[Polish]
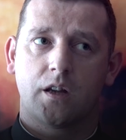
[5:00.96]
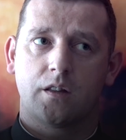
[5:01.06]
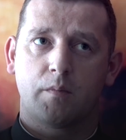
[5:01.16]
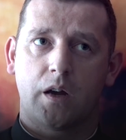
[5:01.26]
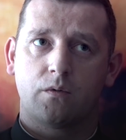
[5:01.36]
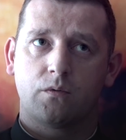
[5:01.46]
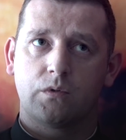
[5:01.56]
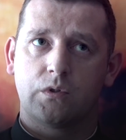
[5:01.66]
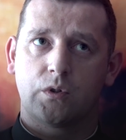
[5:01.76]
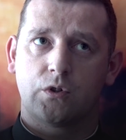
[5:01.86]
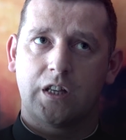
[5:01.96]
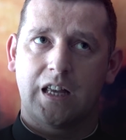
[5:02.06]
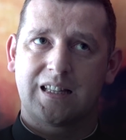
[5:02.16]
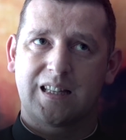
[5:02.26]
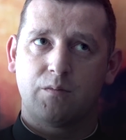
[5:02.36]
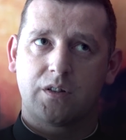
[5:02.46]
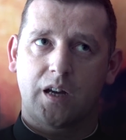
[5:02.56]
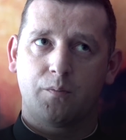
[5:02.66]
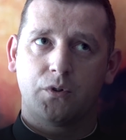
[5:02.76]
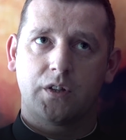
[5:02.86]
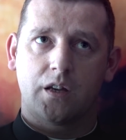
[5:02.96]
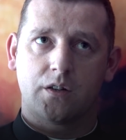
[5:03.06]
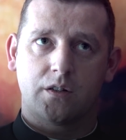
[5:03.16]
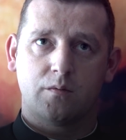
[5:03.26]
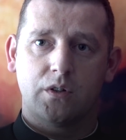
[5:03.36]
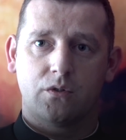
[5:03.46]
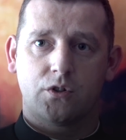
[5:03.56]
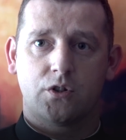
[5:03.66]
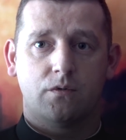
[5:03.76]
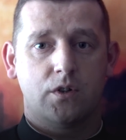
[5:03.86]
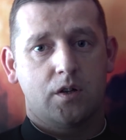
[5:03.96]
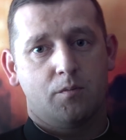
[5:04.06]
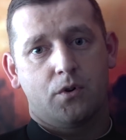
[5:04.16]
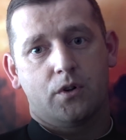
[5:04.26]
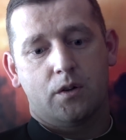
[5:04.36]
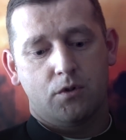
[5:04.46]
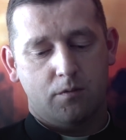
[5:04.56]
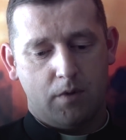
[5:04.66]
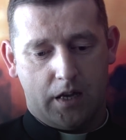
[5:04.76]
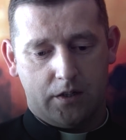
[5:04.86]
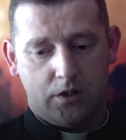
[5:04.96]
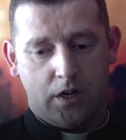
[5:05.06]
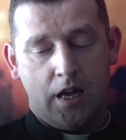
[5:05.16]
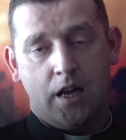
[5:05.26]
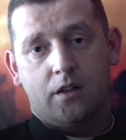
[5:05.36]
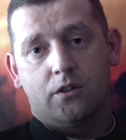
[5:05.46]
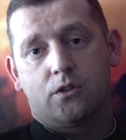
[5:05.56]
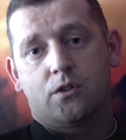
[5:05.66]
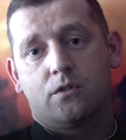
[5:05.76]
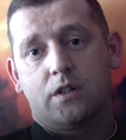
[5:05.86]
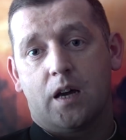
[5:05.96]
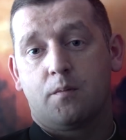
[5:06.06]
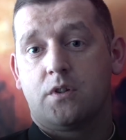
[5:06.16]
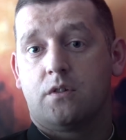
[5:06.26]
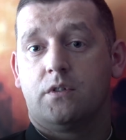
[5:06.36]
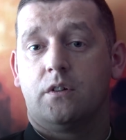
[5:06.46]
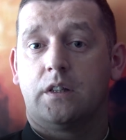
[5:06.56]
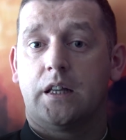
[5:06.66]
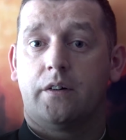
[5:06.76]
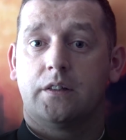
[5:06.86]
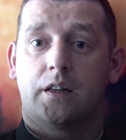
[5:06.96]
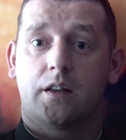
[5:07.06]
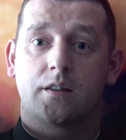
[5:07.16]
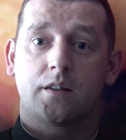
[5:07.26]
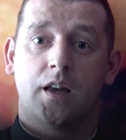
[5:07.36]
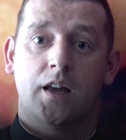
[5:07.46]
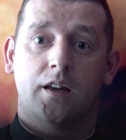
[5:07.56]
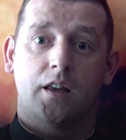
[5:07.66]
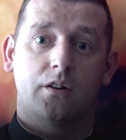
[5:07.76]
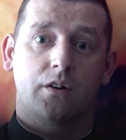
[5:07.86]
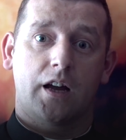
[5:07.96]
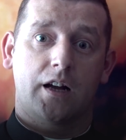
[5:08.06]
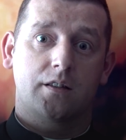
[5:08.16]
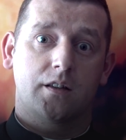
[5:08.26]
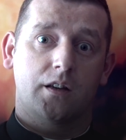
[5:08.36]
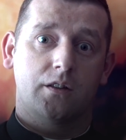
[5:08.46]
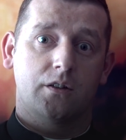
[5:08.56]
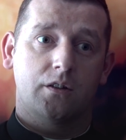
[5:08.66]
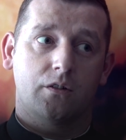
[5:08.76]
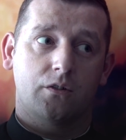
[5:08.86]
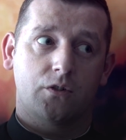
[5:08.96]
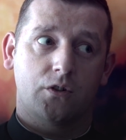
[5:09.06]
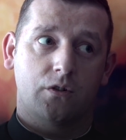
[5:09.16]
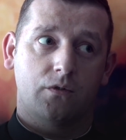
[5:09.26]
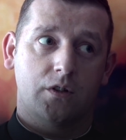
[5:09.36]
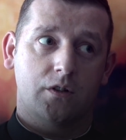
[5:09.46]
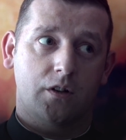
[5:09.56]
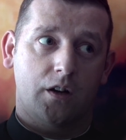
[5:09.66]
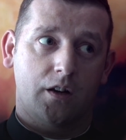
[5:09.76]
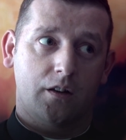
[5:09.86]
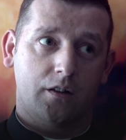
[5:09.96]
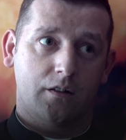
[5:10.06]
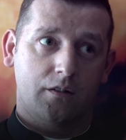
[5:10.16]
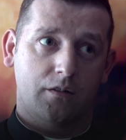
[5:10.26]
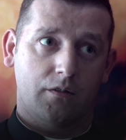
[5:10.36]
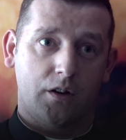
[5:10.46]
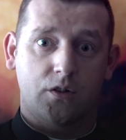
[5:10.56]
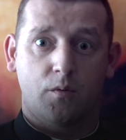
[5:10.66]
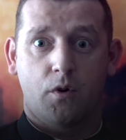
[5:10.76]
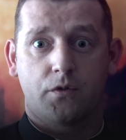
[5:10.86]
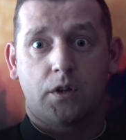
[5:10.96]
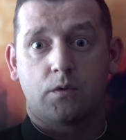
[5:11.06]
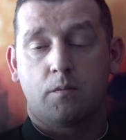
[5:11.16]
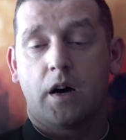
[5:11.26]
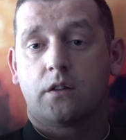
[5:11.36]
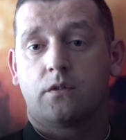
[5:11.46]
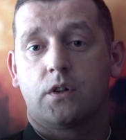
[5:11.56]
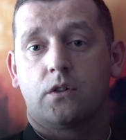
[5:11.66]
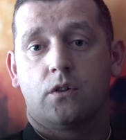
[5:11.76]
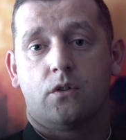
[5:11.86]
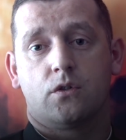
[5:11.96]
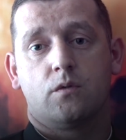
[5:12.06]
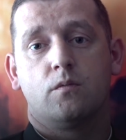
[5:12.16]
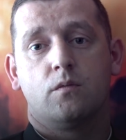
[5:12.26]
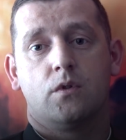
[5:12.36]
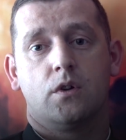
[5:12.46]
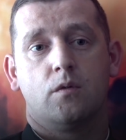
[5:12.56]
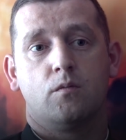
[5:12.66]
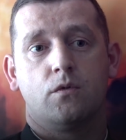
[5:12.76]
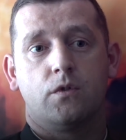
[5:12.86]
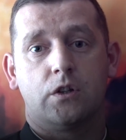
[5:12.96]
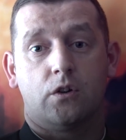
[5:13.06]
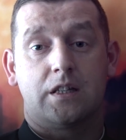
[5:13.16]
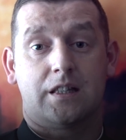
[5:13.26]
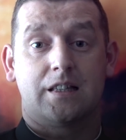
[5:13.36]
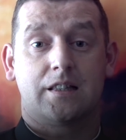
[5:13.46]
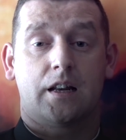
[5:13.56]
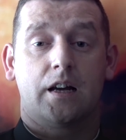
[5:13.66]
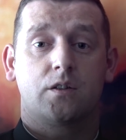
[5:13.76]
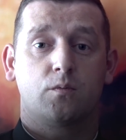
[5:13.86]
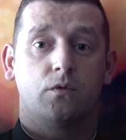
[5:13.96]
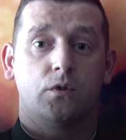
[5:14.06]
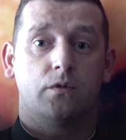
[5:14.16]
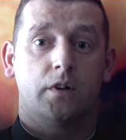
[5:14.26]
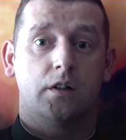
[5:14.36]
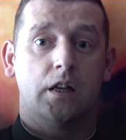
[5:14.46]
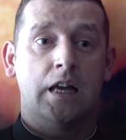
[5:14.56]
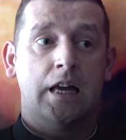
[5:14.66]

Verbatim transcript: kiedy mają do czynienia z kimś tak potężnym i on rzeczywiście pokonał śmierć, no to jak będzie wyglądała teraz jego reakcja, kiedy on rzeczywiście e, właśnie powstał z martwych, to o czym e, mówi. To jest ten strach spowodowany